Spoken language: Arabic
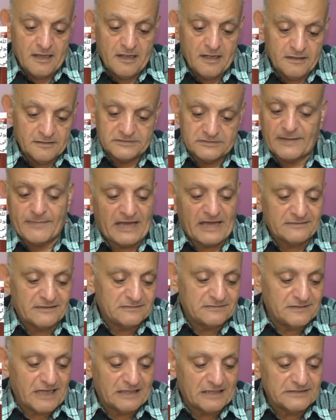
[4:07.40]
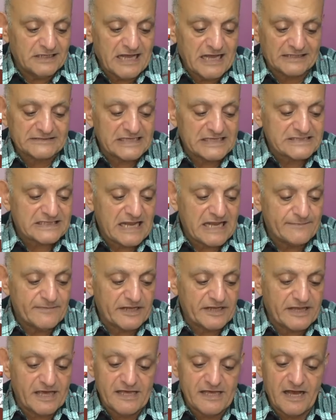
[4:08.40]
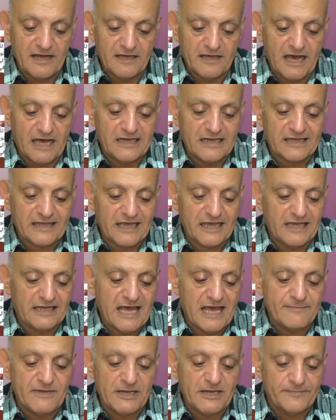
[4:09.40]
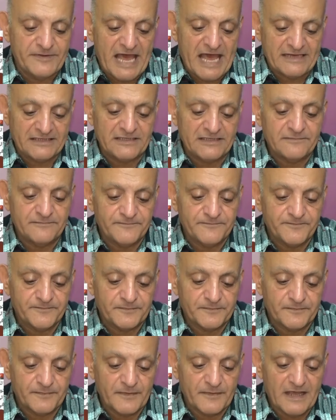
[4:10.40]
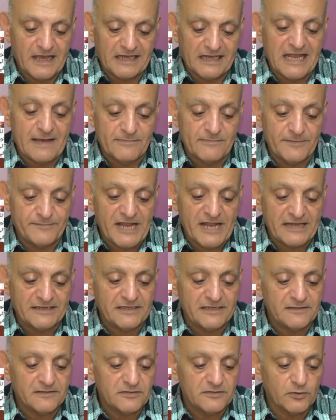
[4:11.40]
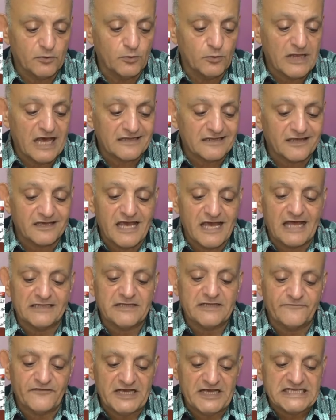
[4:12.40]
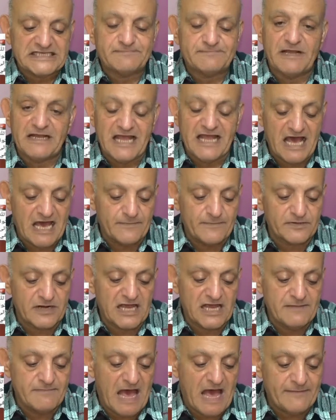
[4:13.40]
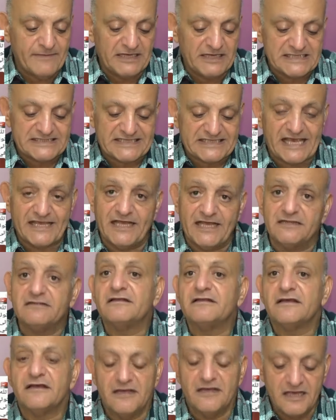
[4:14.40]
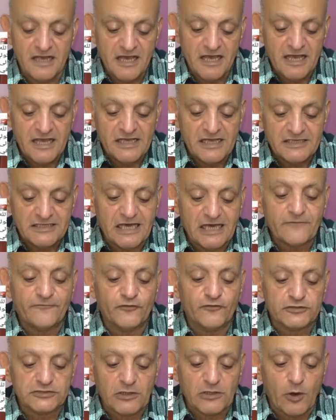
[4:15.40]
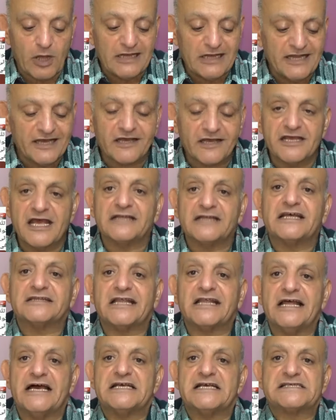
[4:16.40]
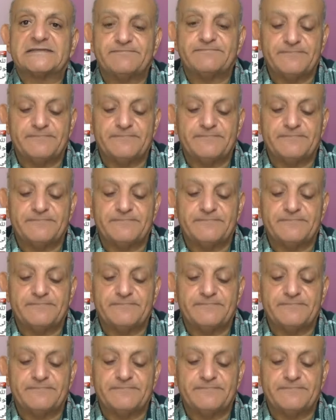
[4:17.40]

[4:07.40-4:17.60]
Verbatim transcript: طبعا عن الأحداث الأمريكية قال لك إعلامي لبناني إعلام لبناني يقول القيادي في حزب الله إبراهيم أمين السيد يرفض تولي قيادة الحزب